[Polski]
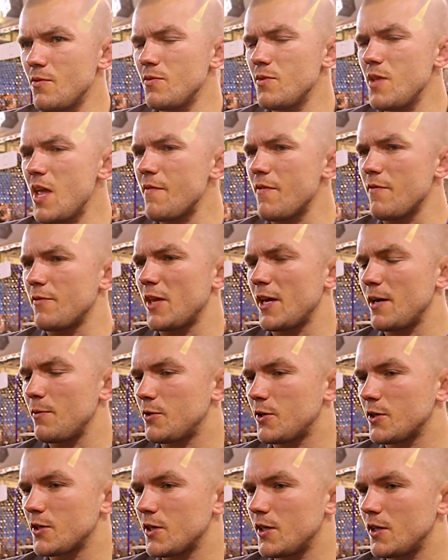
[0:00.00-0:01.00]
Nie wiem, wydaje
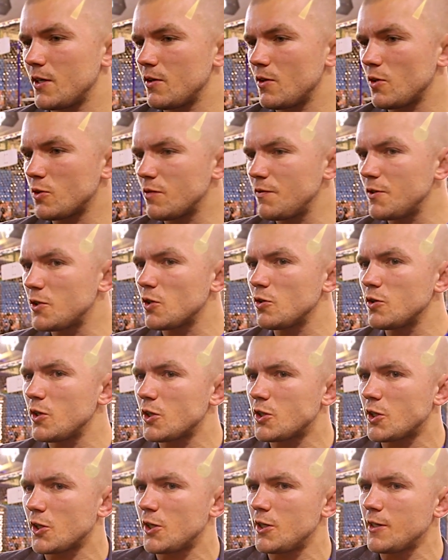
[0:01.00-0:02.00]
mi się, że oczywiście on
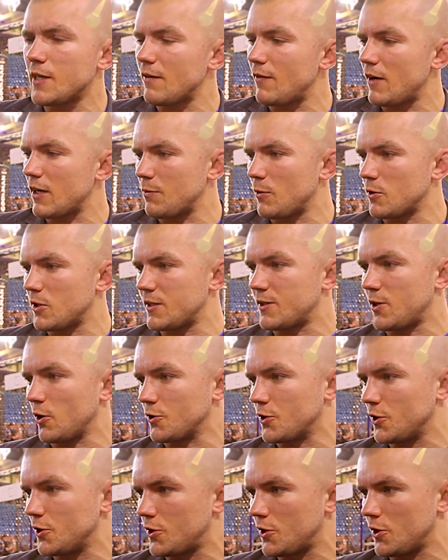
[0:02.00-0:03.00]
jeszcze kilka walk może
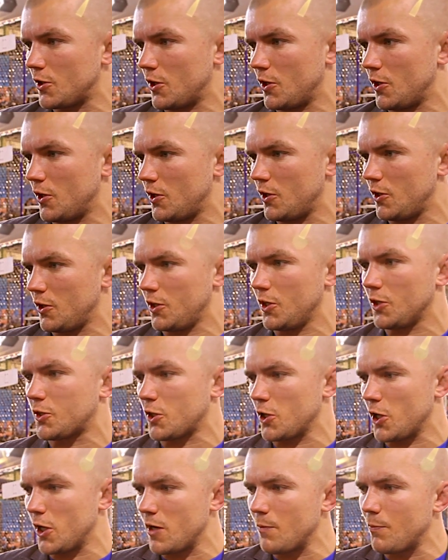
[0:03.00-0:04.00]
stoczyć y, i,
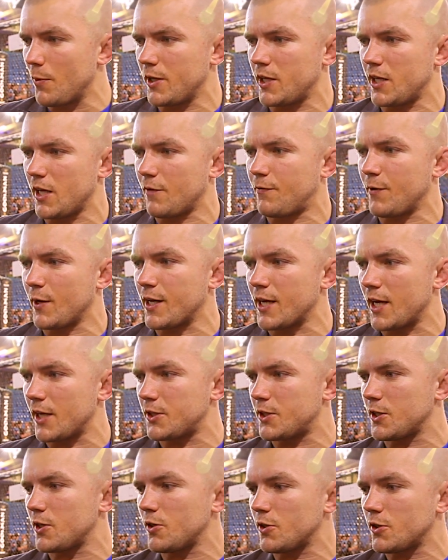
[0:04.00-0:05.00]
jeszcze nie jeden pojedynek
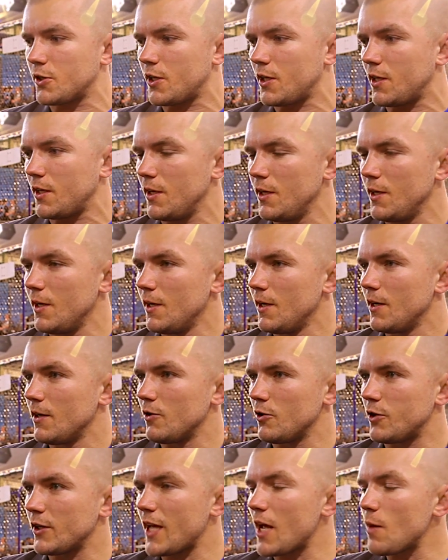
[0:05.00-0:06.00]
wygrać, tylko że,
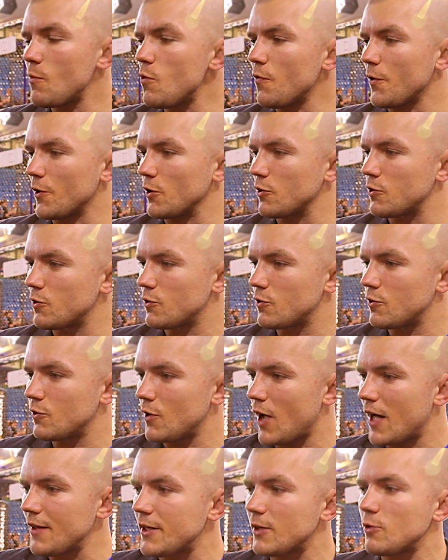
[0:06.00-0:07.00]
no tak jak mówię, no,
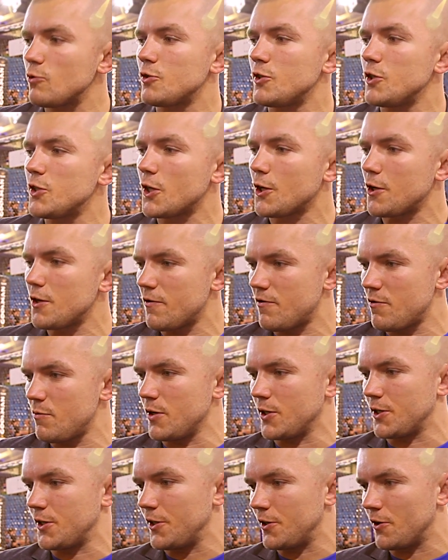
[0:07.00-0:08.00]
Antek już niczego nie
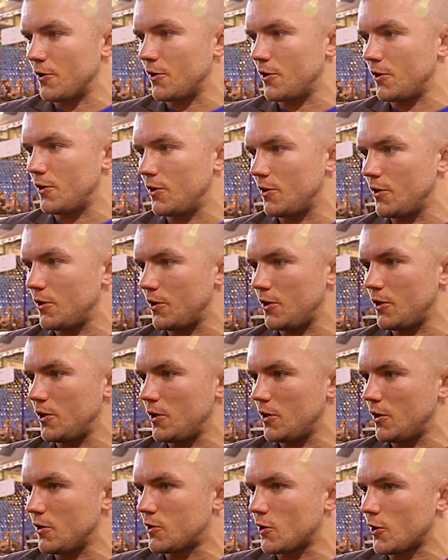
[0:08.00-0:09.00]
wymyśli. No i, i,
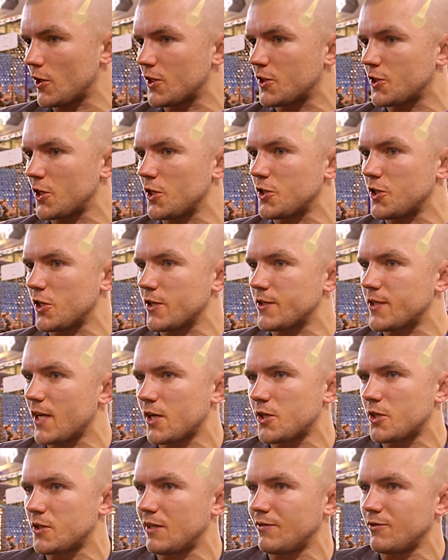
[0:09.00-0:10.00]
i coraz częściej jest
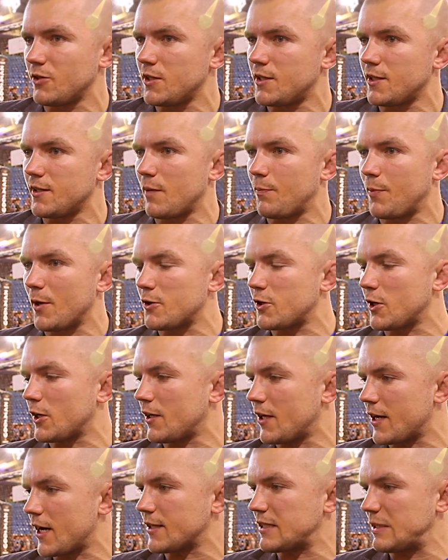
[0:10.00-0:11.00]
tak, że zawodnicy tej pierwszej
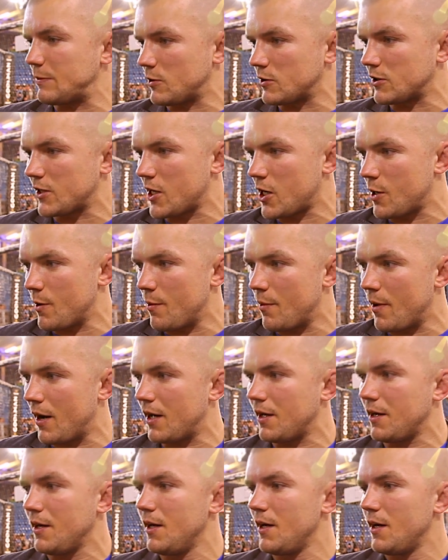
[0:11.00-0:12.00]
generacji polskiego
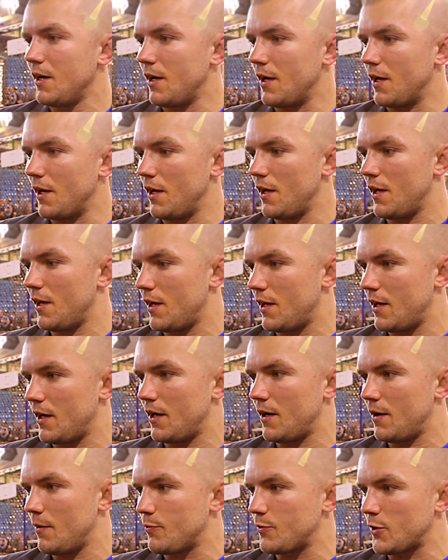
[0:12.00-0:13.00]
MMA
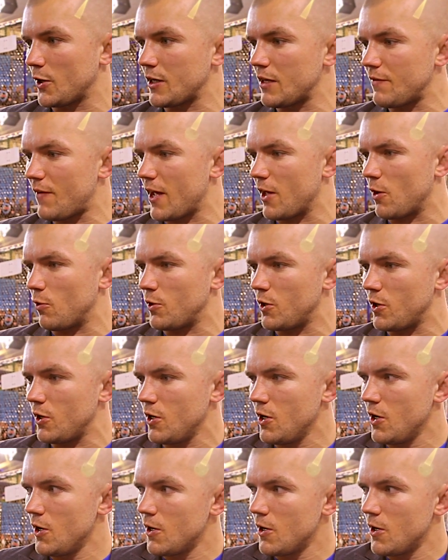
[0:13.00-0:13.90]
e, przegrywają i